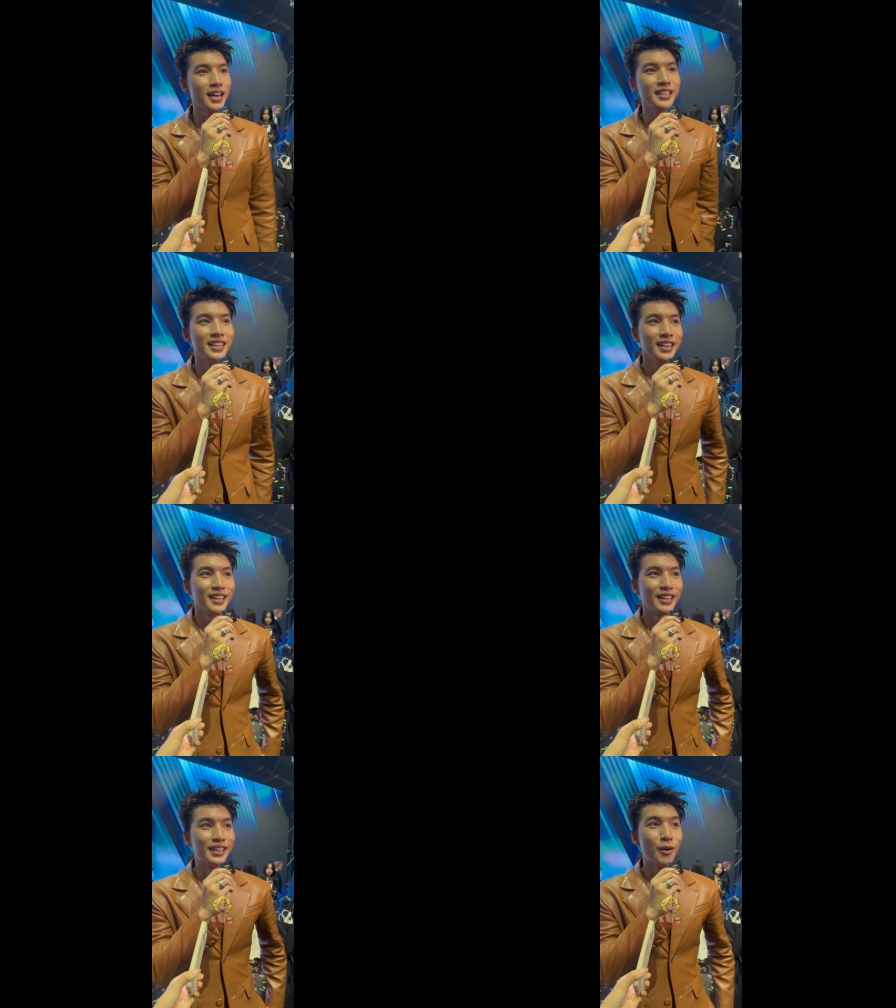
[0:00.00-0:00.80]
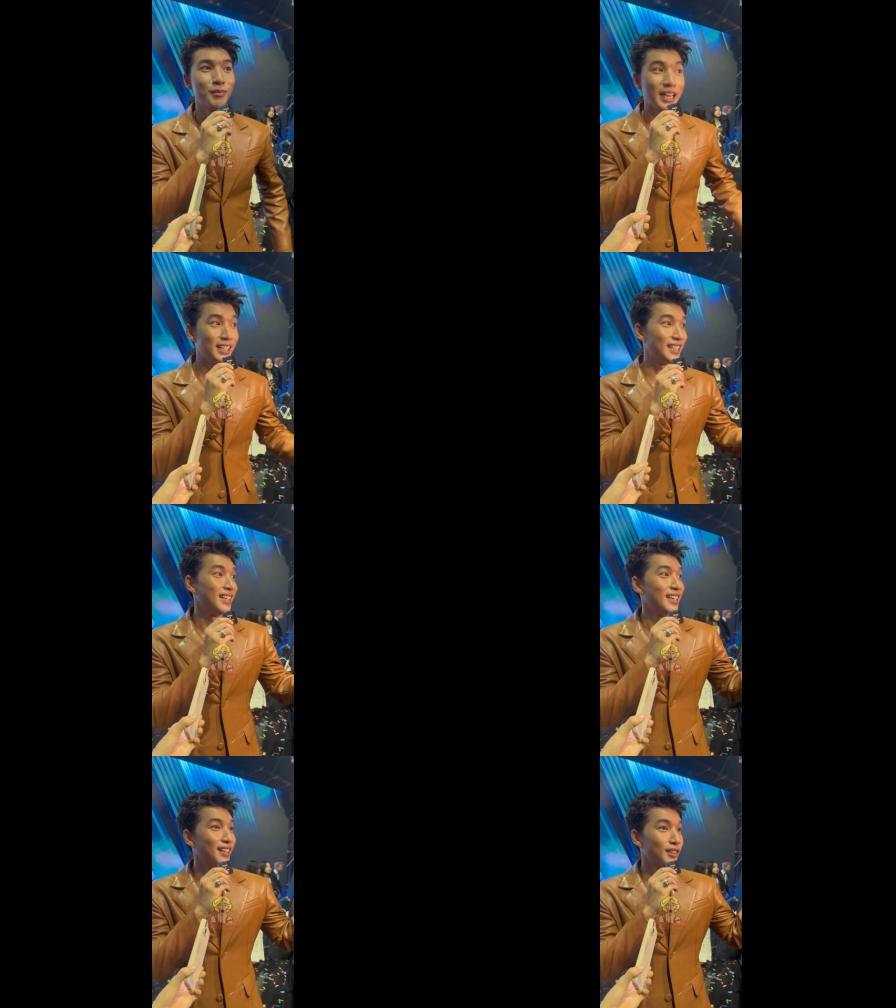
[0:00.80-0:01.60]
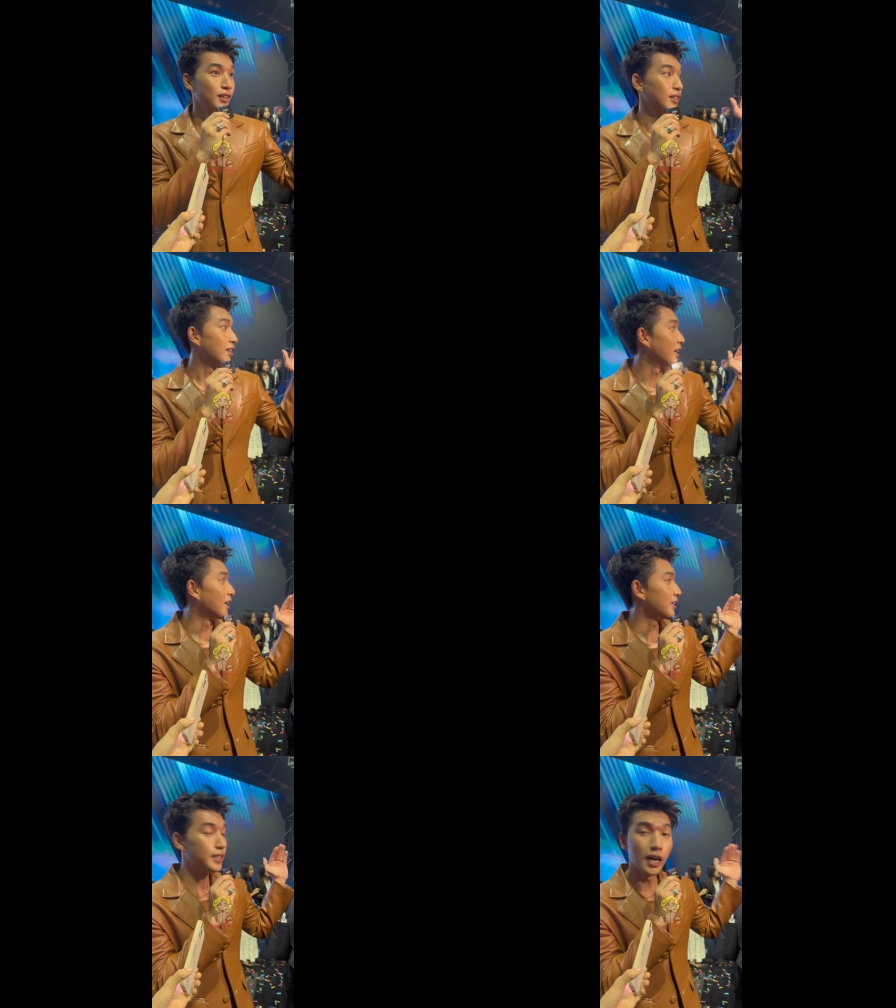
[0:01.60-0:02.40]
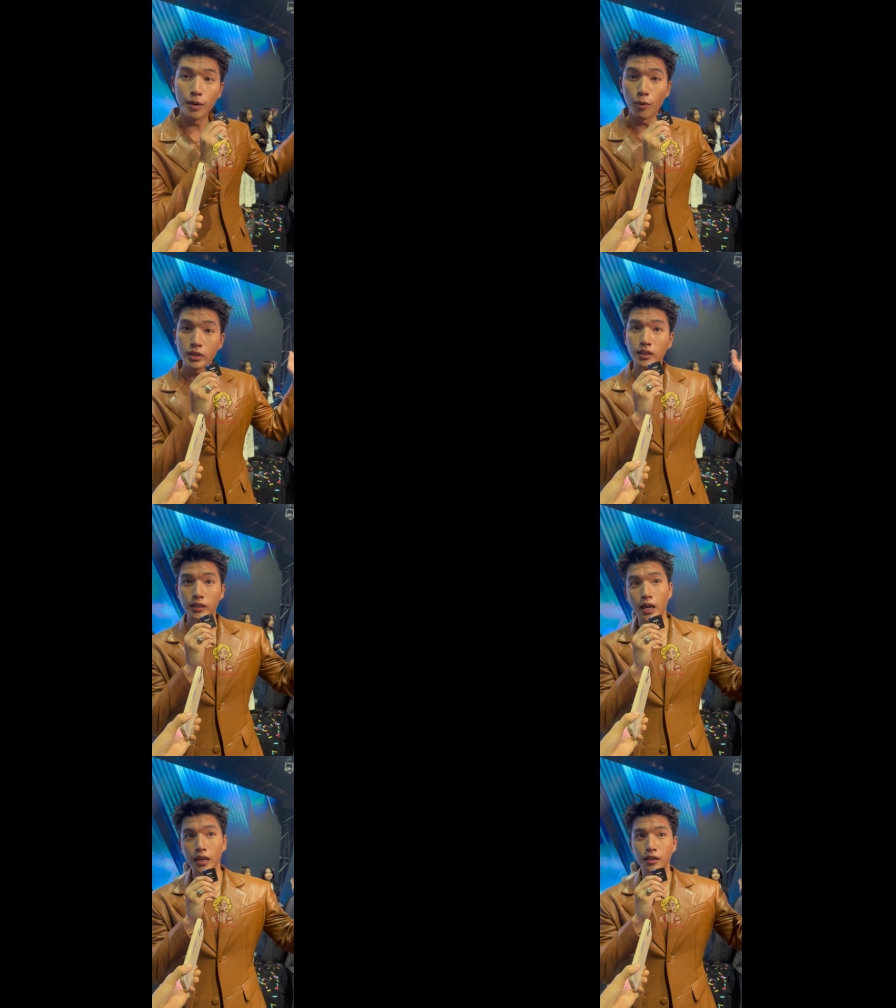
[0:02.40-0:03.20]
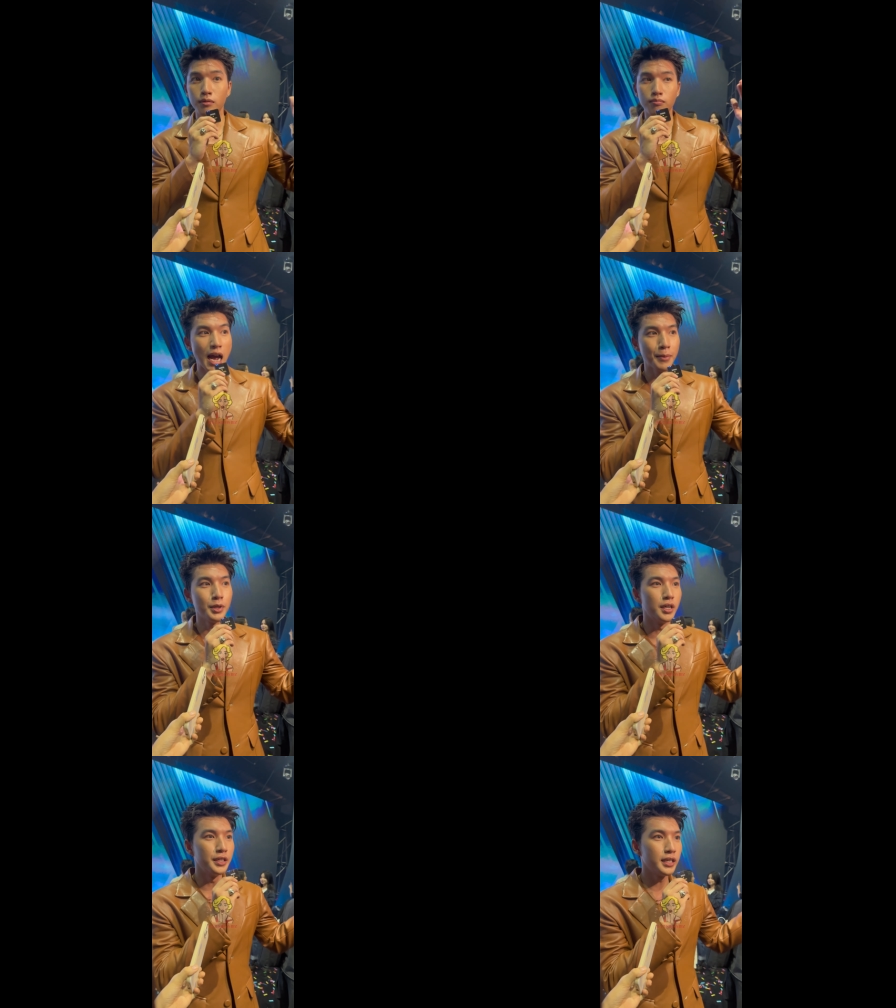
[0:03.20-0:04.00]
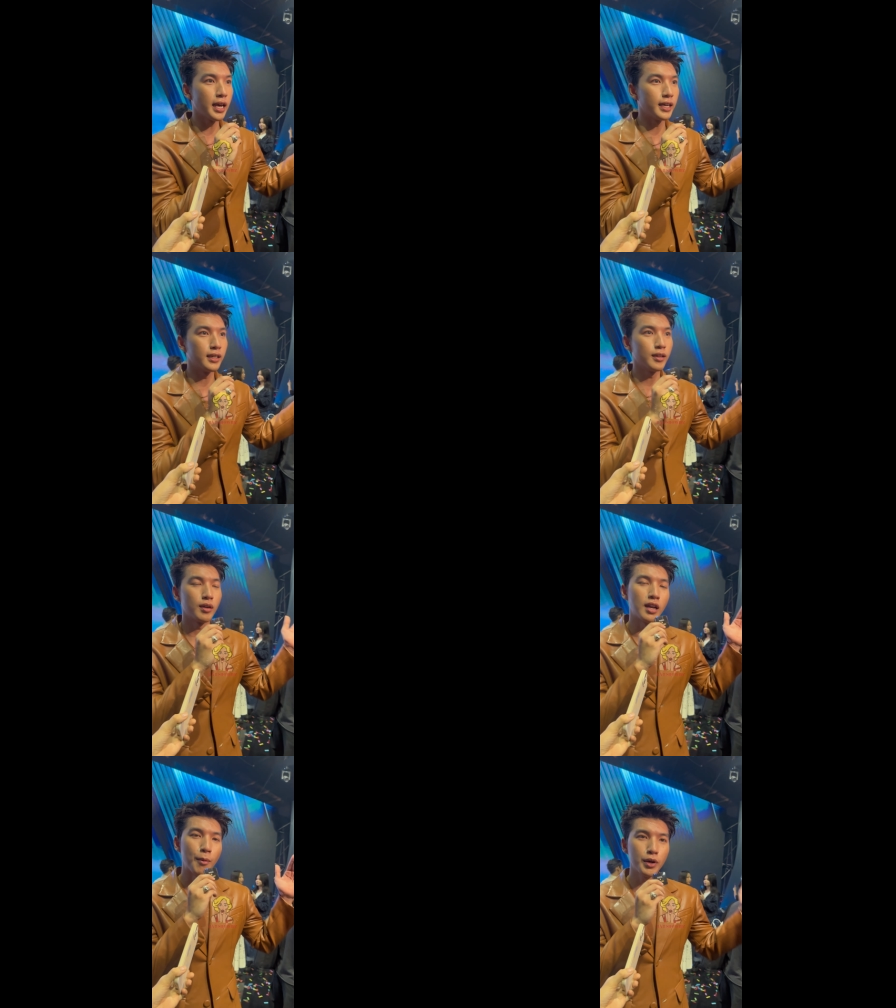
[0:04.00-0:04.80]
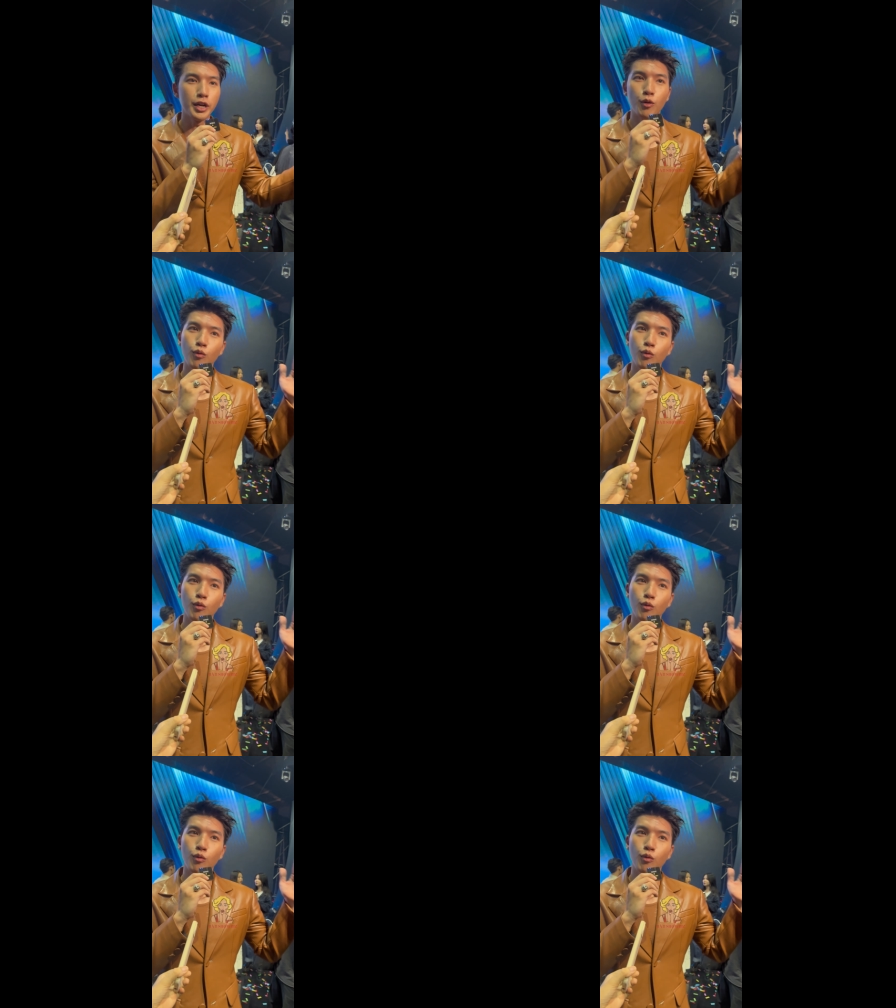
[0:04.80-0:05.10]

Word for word: đây thì hôm nay được uh, chơi một cái sân chơi 30 người như vậy là một cái điều